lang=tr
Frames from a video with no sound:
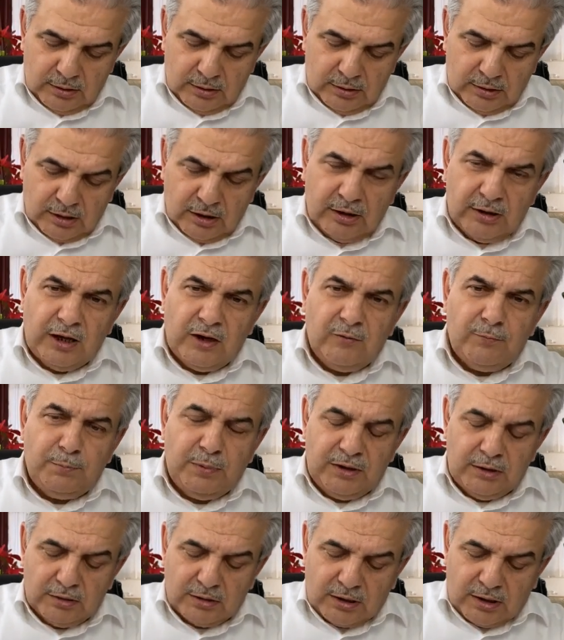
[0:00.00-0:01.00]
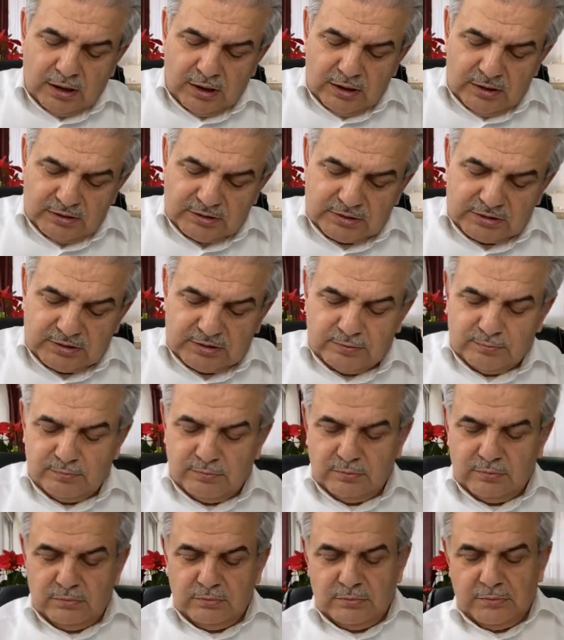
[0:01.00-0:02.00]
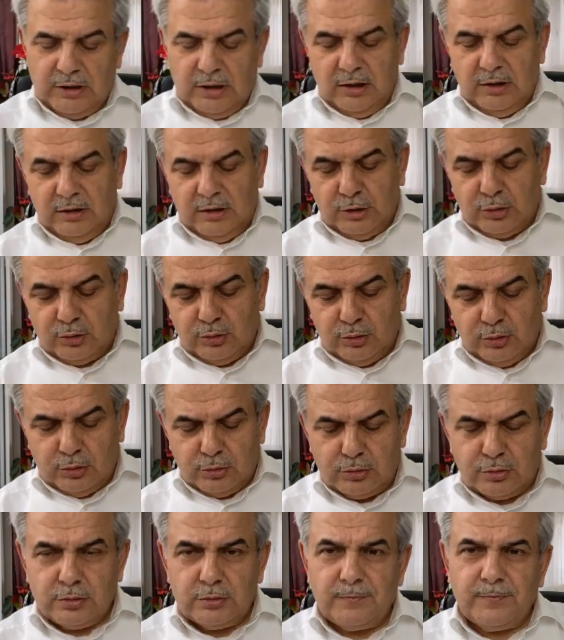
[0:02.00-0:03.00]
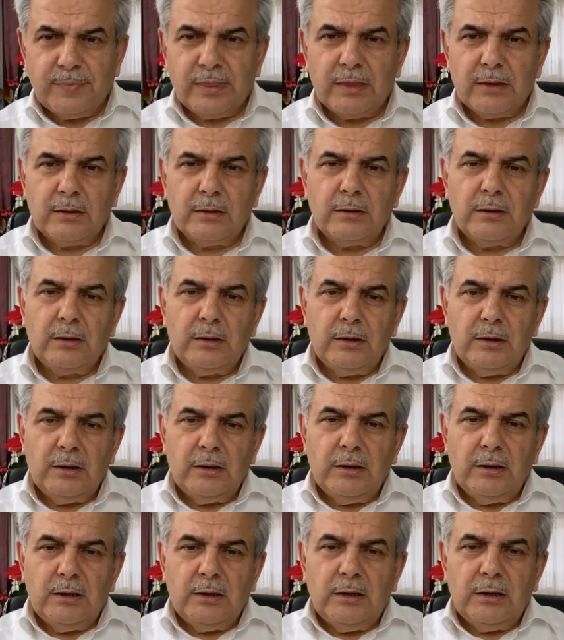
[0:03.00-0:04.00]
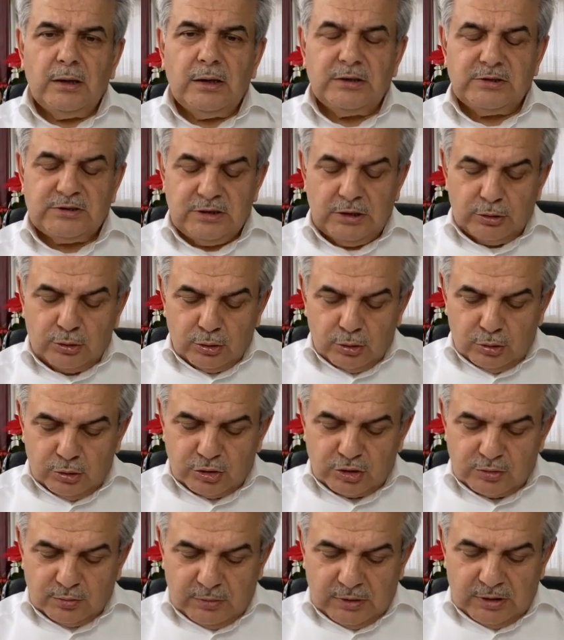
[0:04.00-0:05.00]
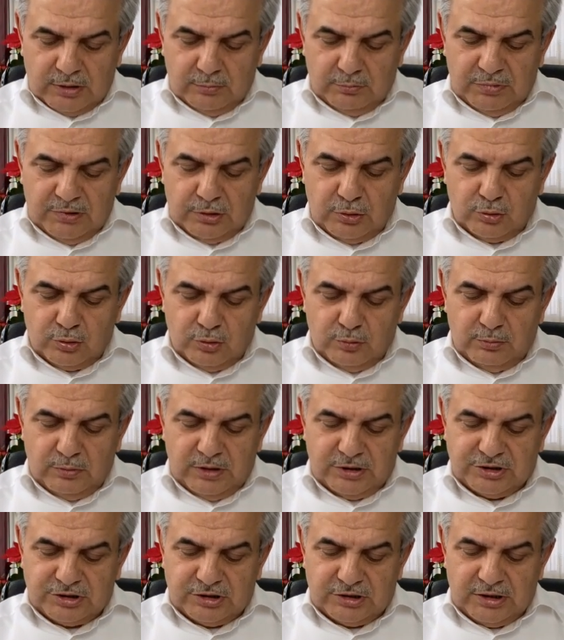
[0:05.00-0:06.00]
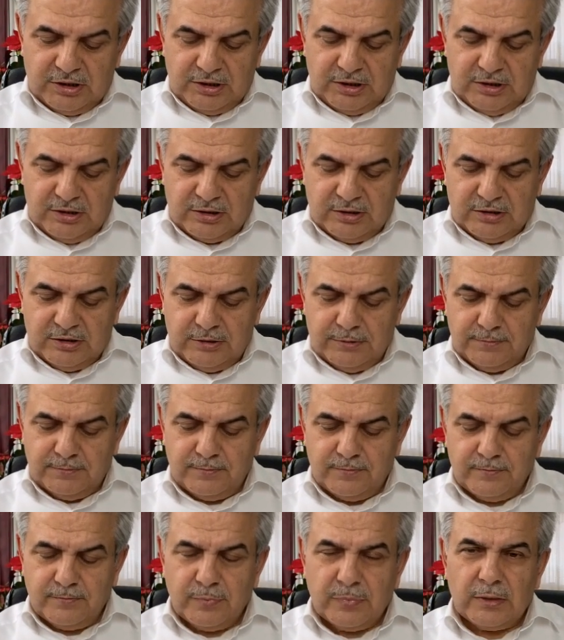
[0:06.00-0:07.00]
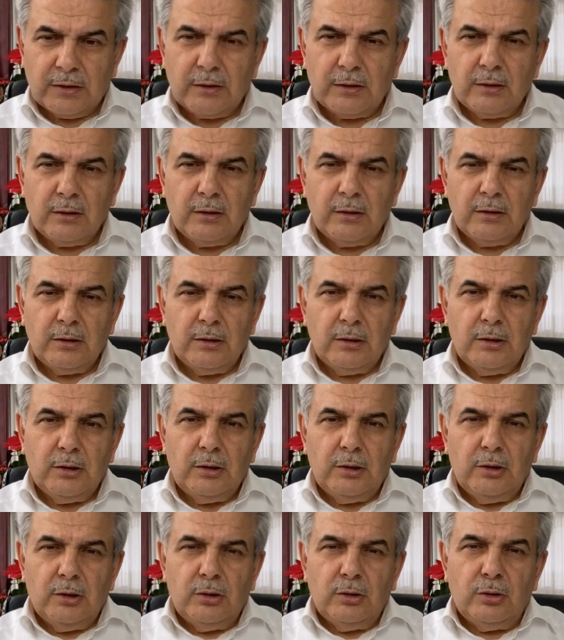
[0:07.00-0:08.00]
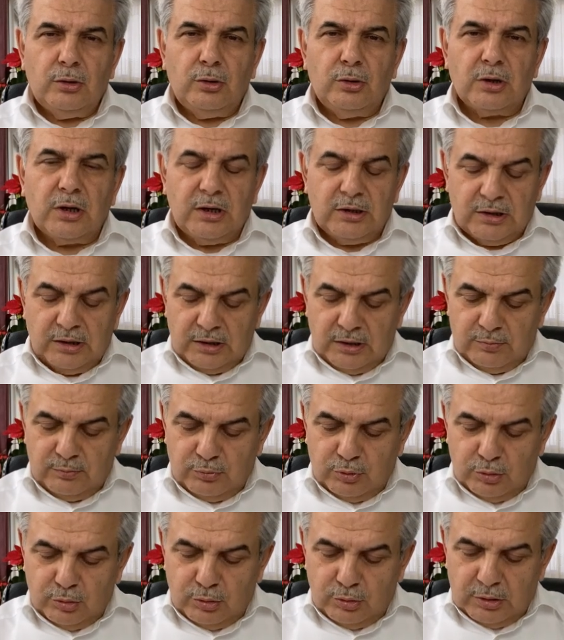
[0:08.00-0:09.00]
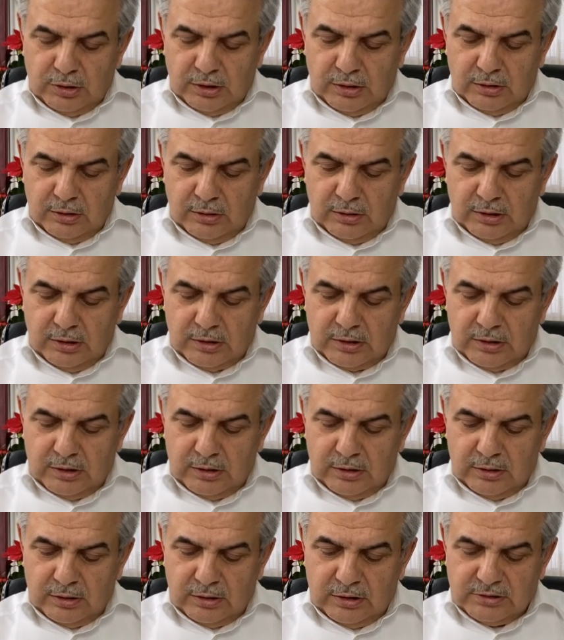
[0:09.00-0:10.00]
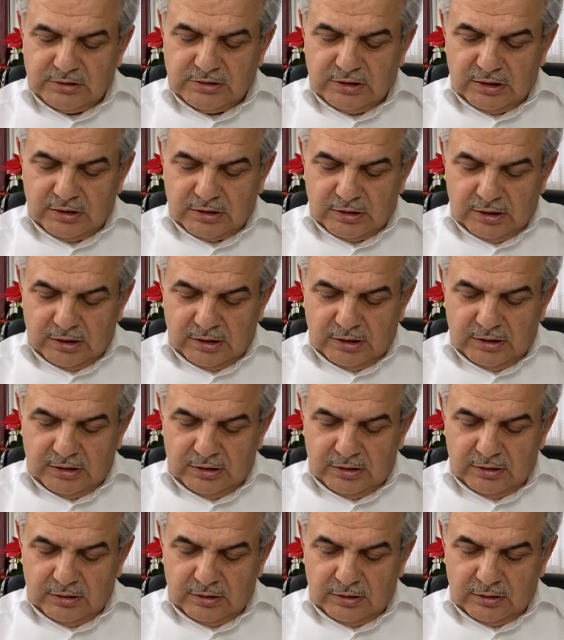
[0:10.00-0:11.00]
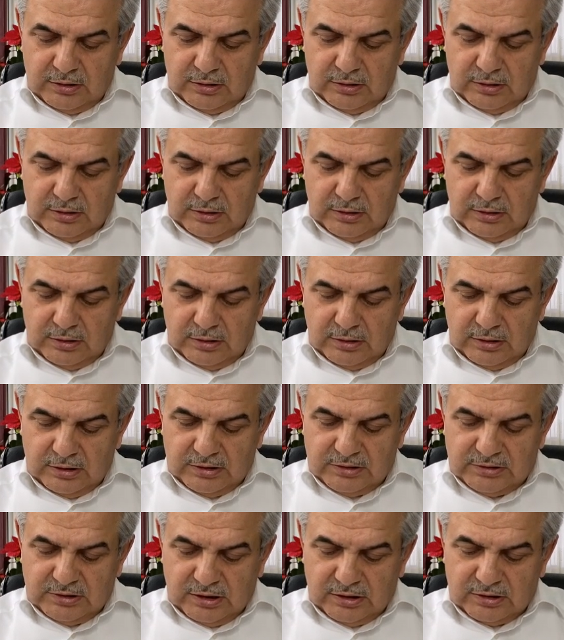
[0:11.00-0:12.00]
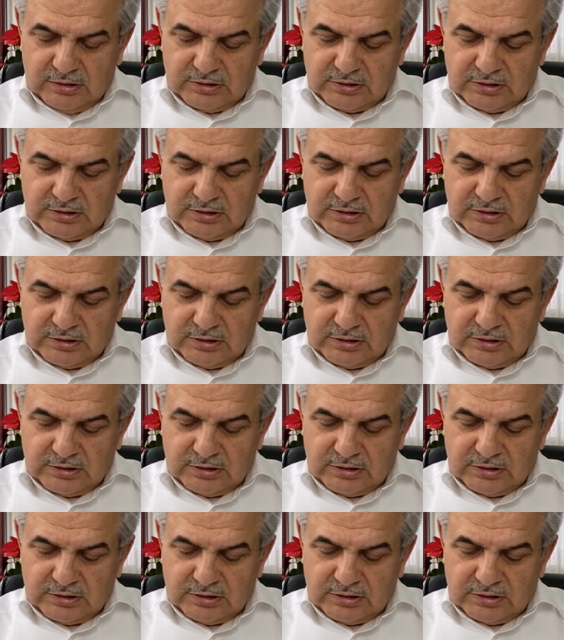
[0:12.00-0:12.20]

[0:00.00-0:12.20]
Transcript: Ahnef bin Kays anlatıyor. Hazreti Osman bir gün mescide girdi. Orada bulunanlara Hazreti Ali, Hazreti